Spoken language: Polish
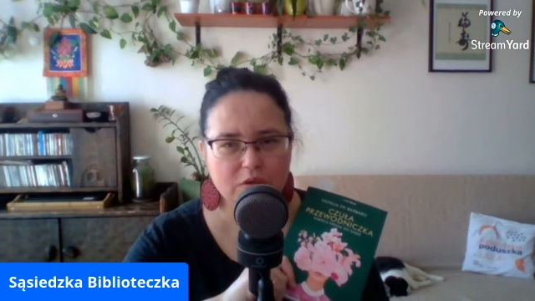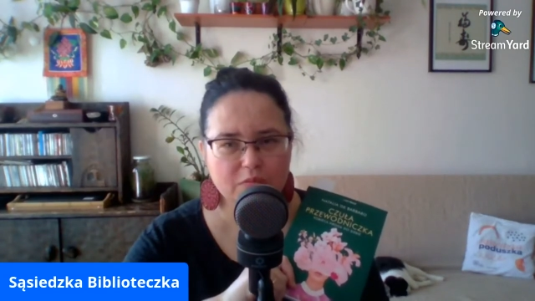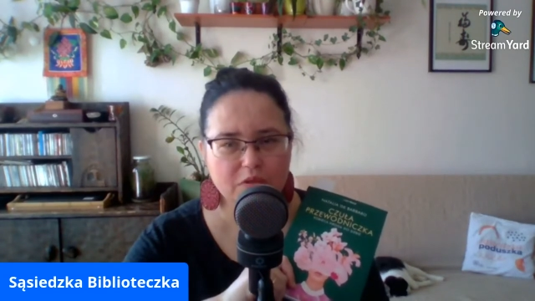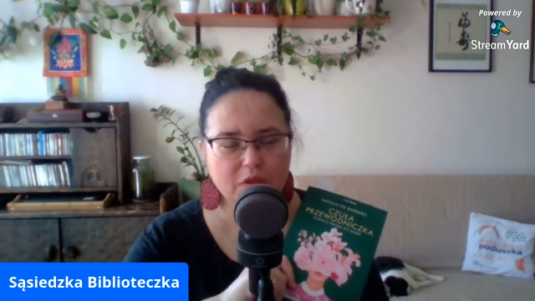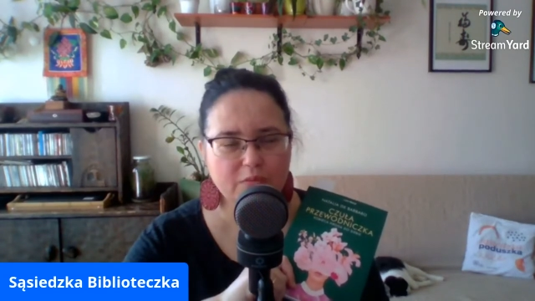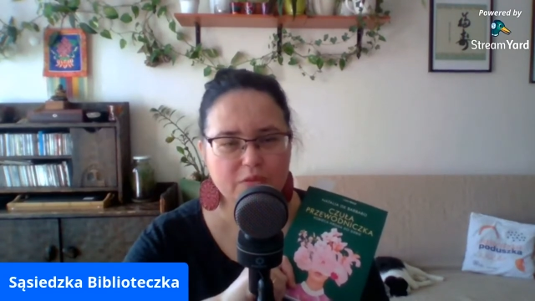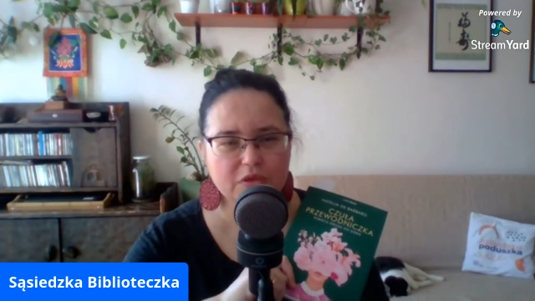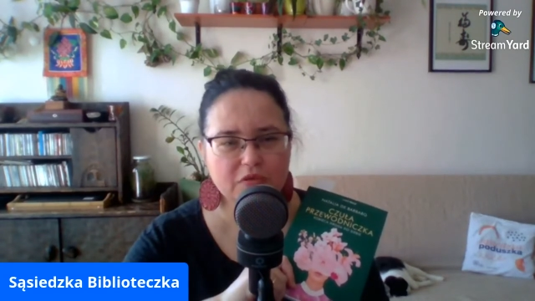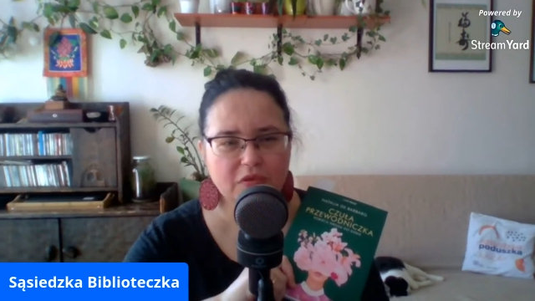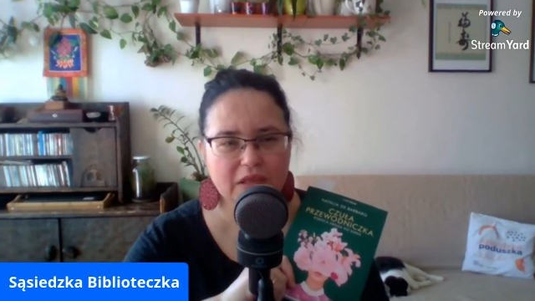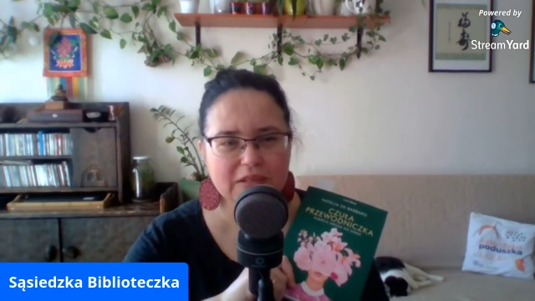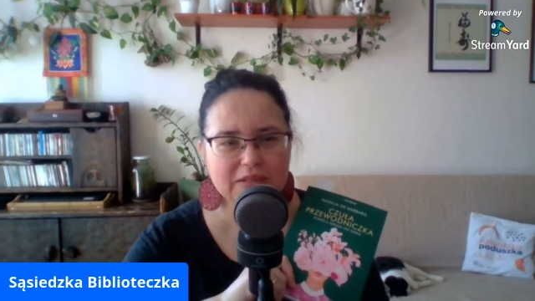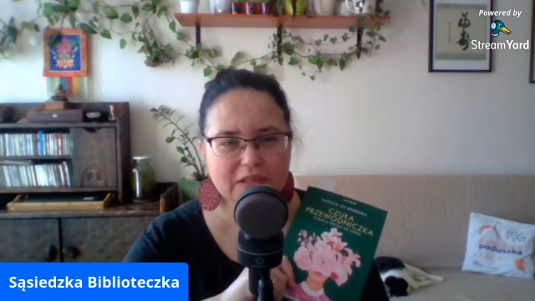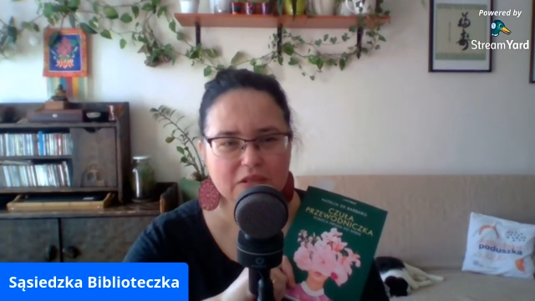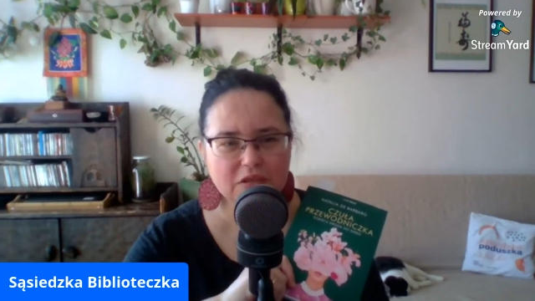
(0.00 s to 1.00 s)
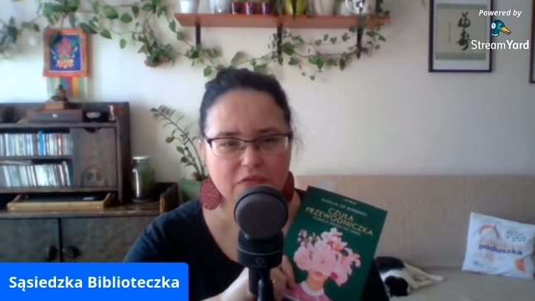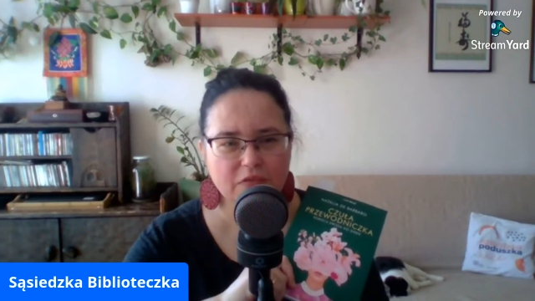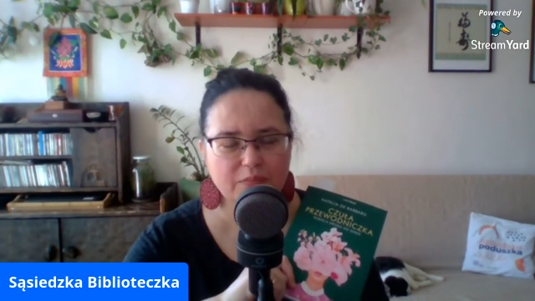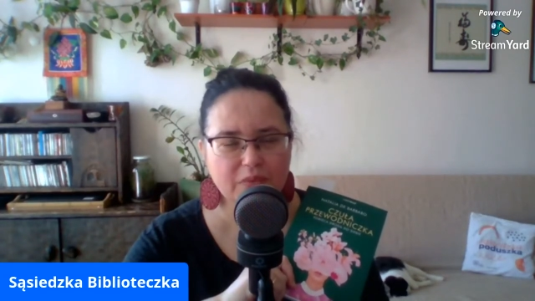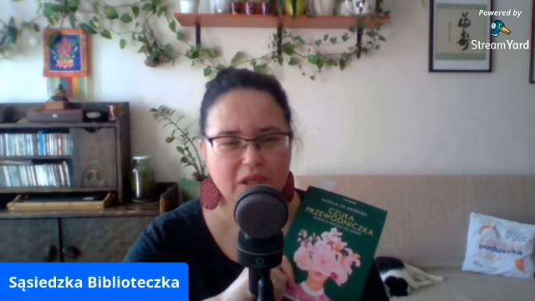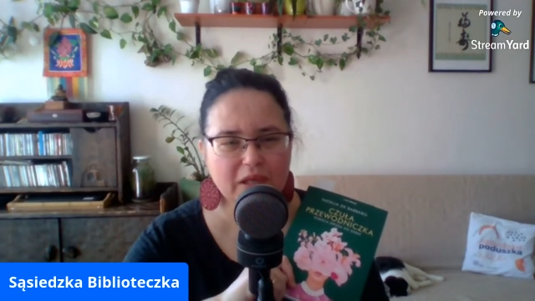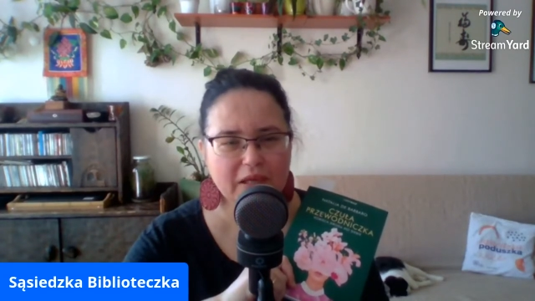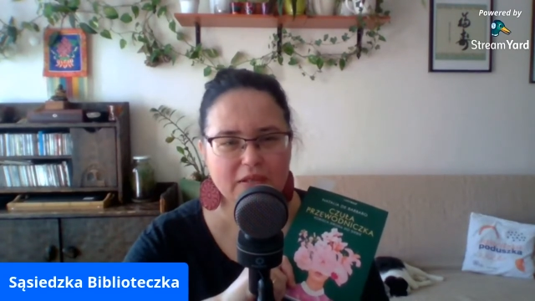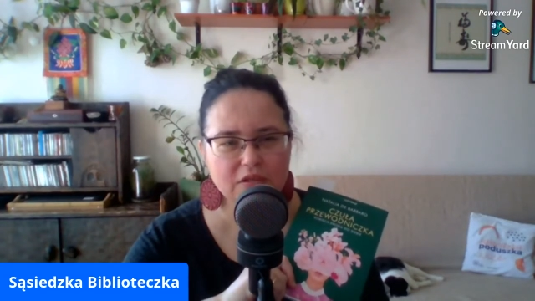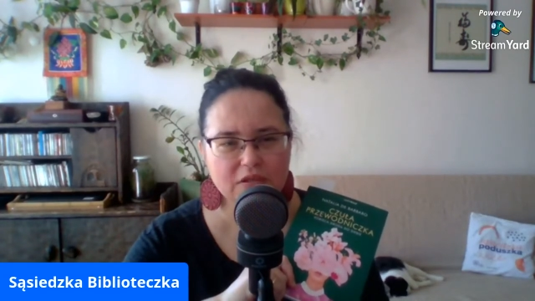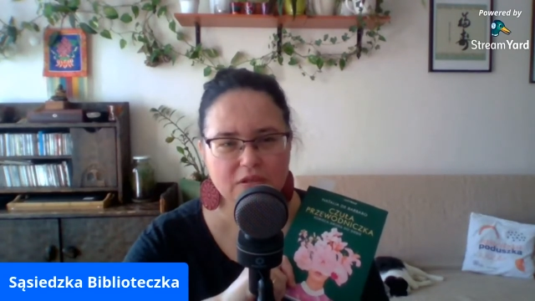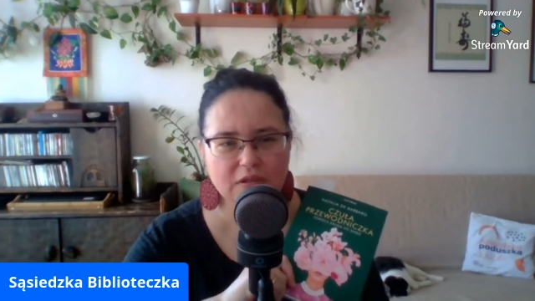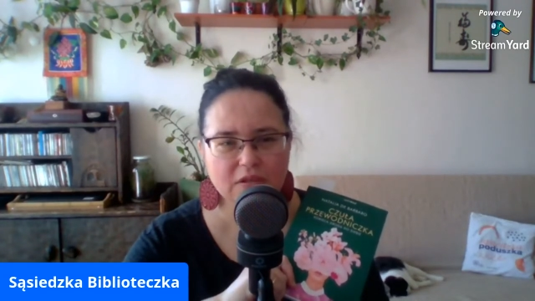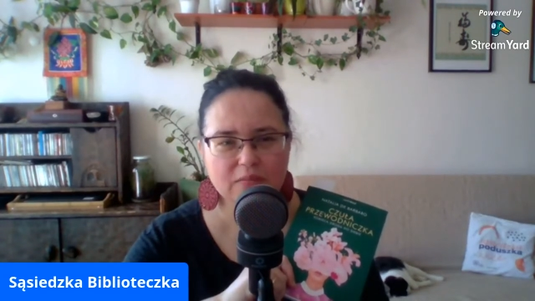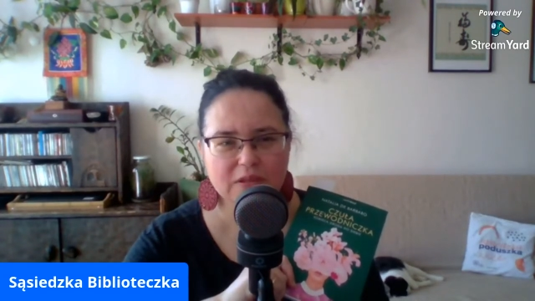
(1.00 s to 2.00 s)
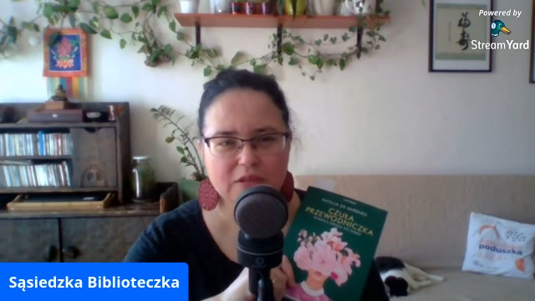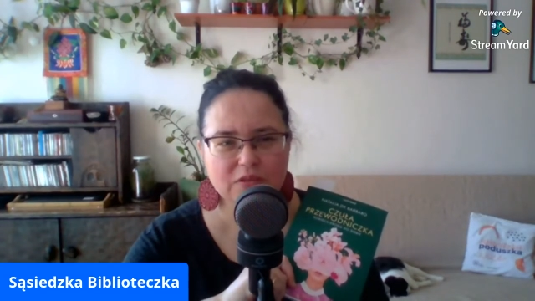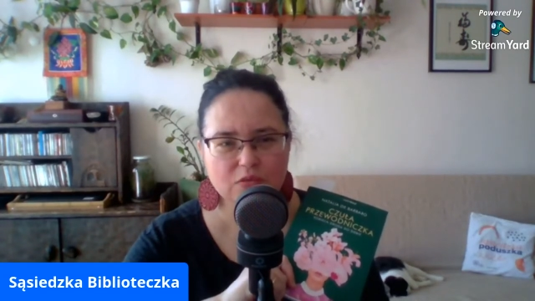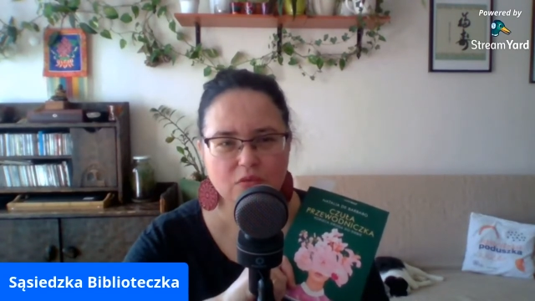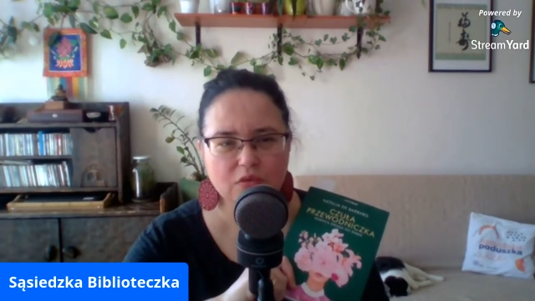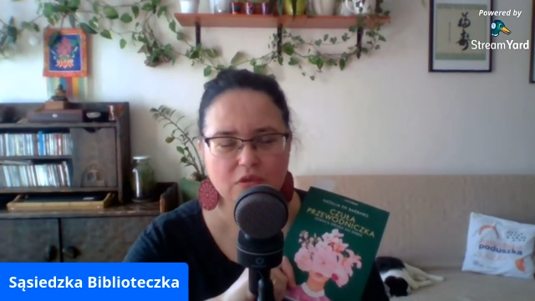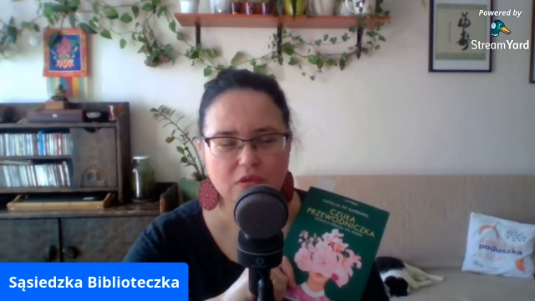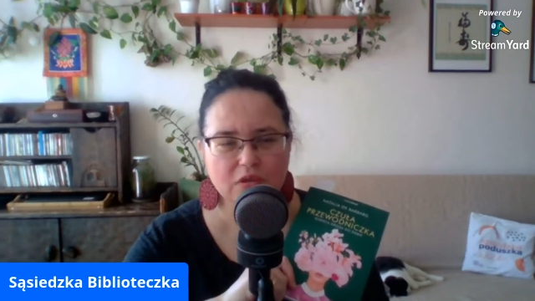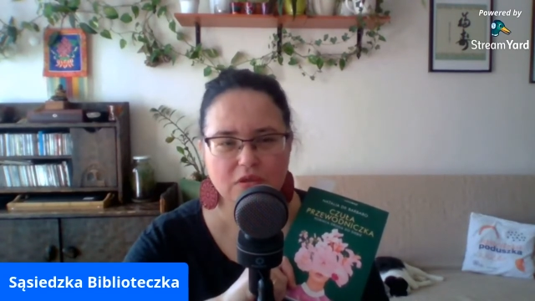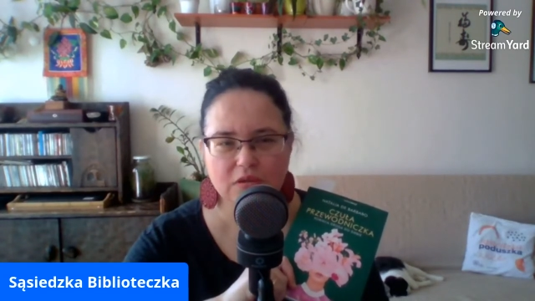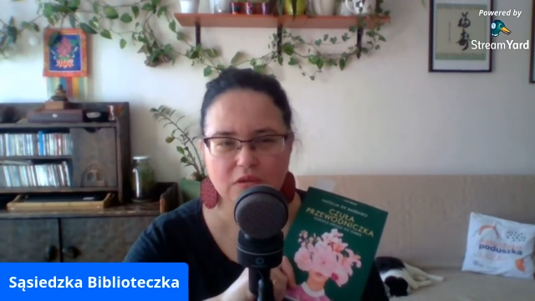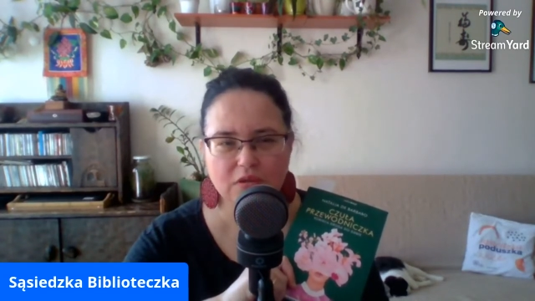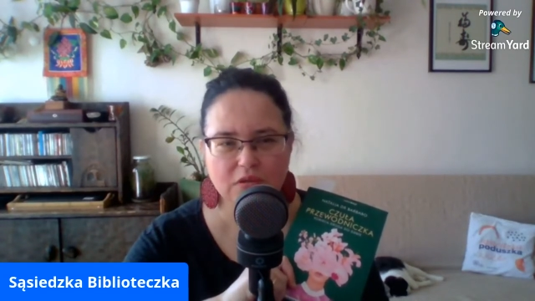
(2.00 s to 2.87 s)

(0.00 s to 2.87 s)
żeby się poświęcać i wypiekać te mazurki